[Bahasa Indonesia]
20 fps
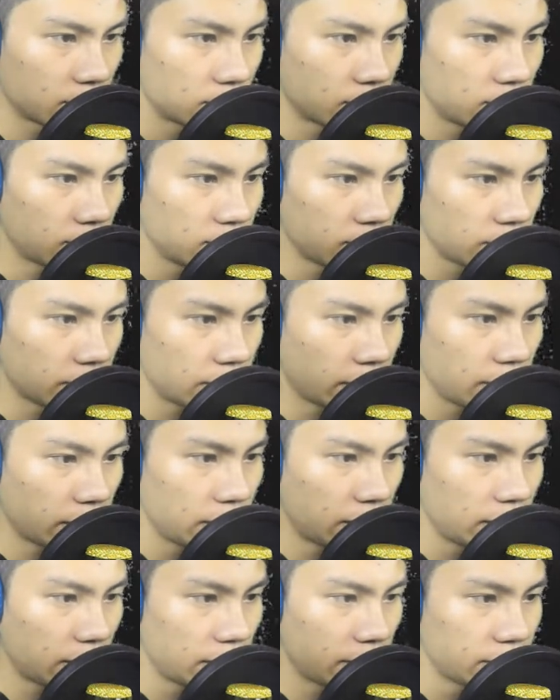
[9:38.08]

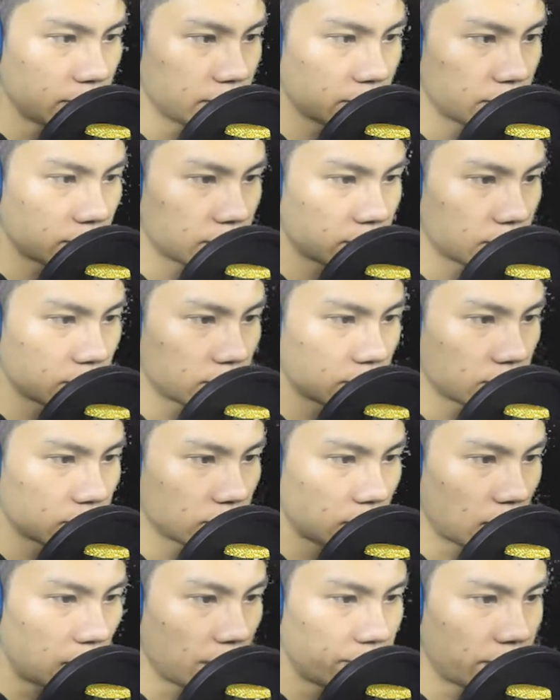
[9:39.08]
Oke, okay, nice.
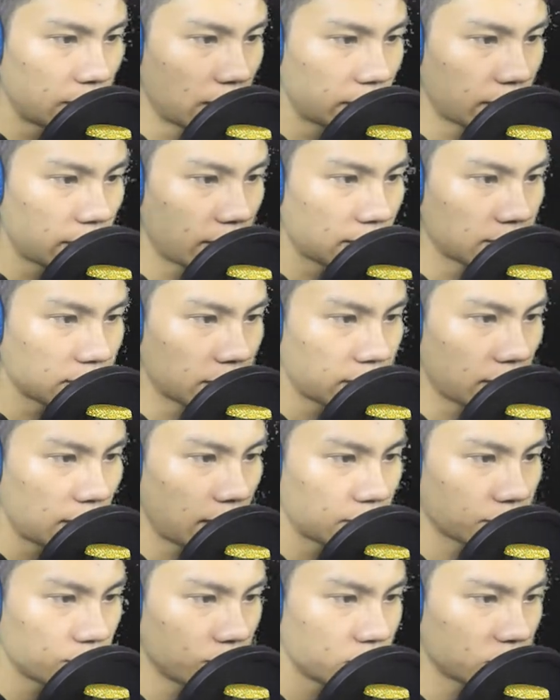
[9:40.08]
Ambil lagi kacanya
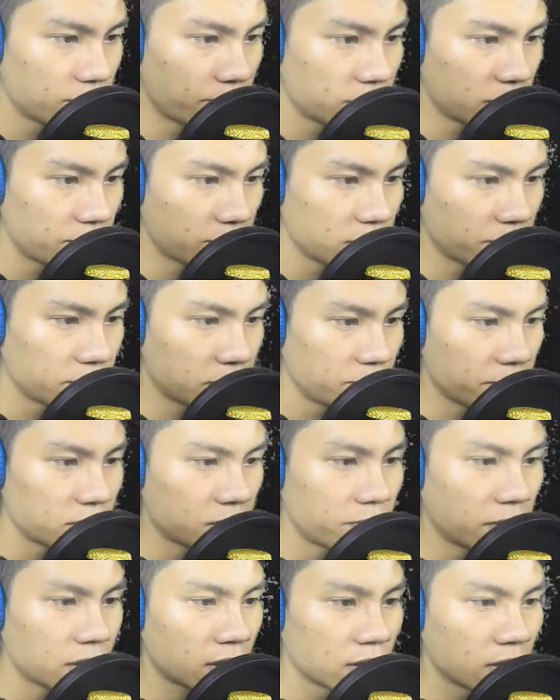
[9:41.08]
langsung cepat cepat cepat cepat
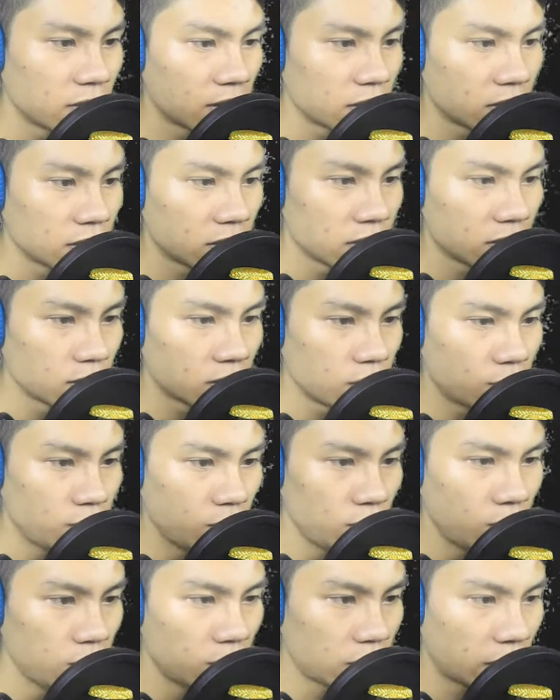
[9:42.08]
cepat.
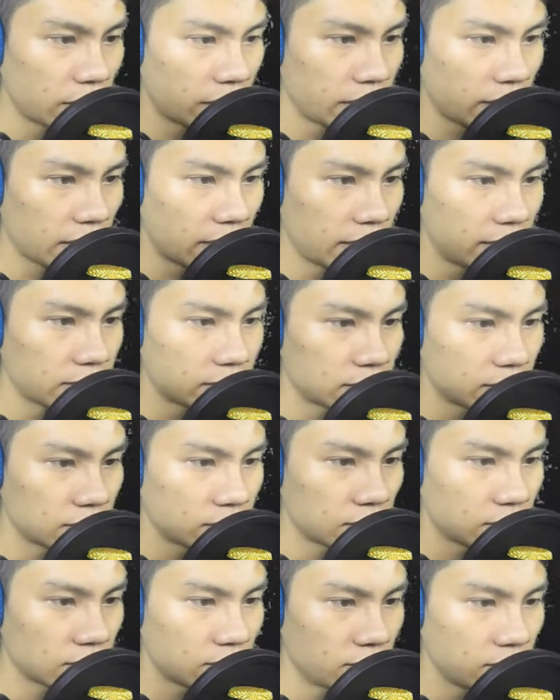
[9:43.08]
Uh, ngeri
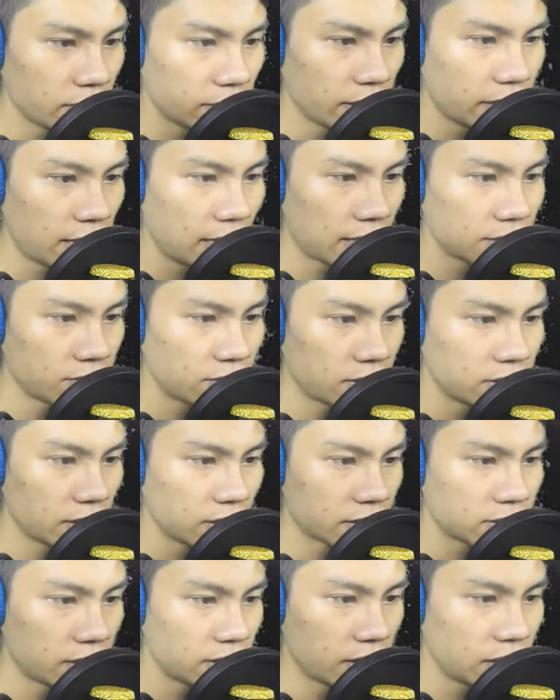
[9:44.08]
guys. Oke, okay, langsung
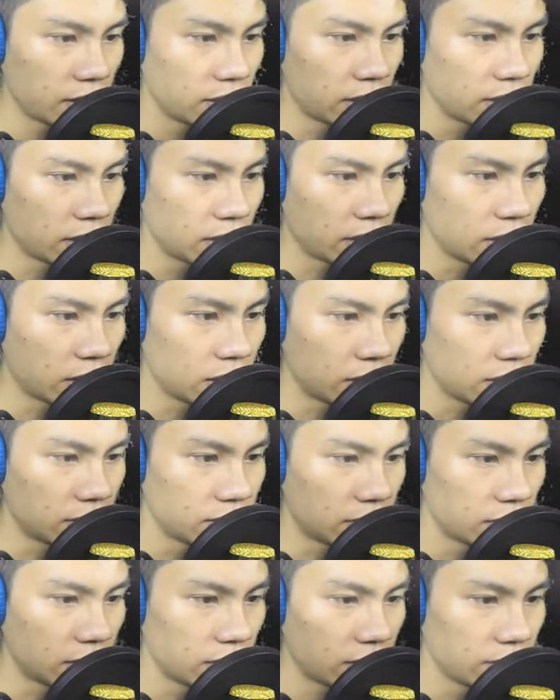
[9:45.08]
aja ke sini nih nih nih
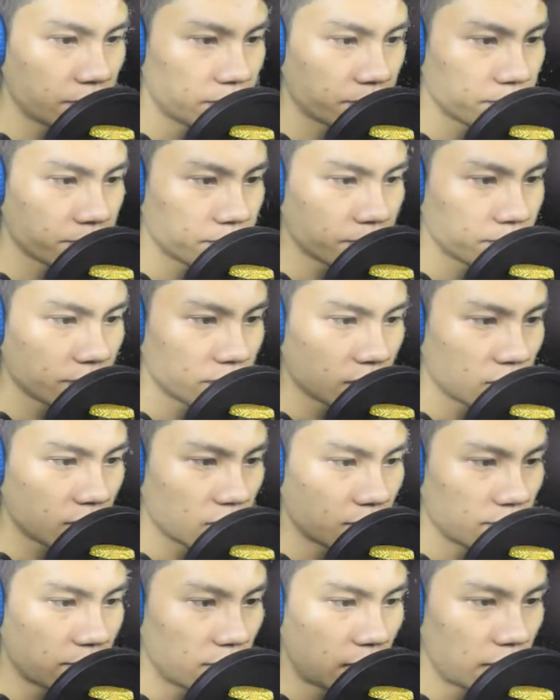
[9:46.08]
di sini.
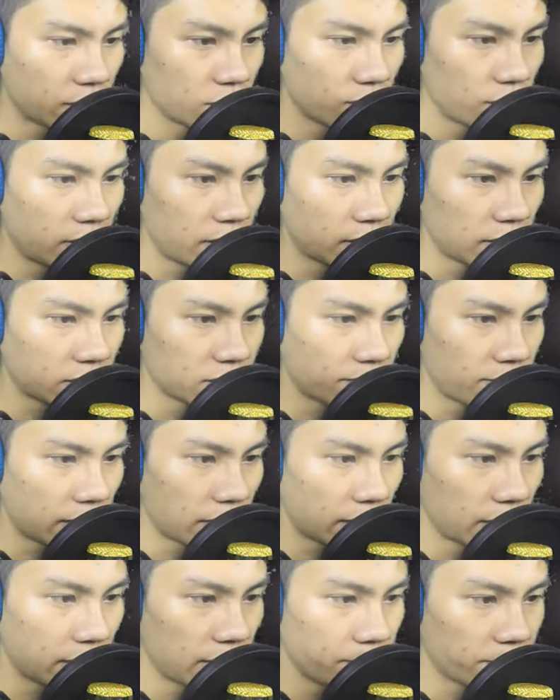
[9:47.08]
Mana itu wanita
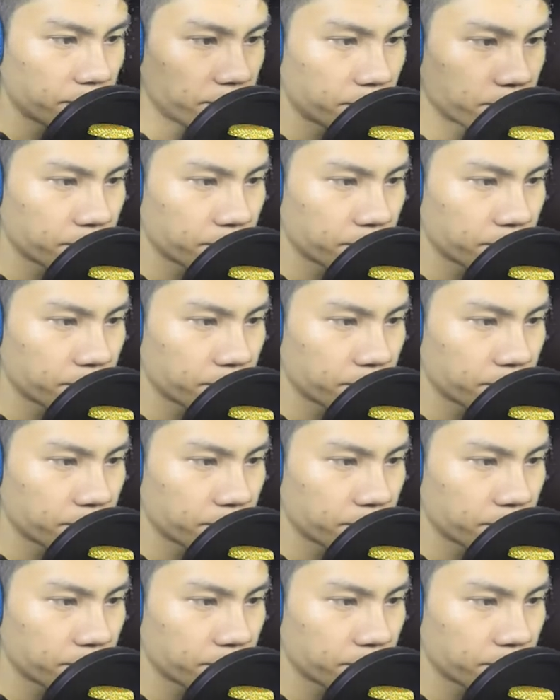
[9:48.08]
Jepangnya?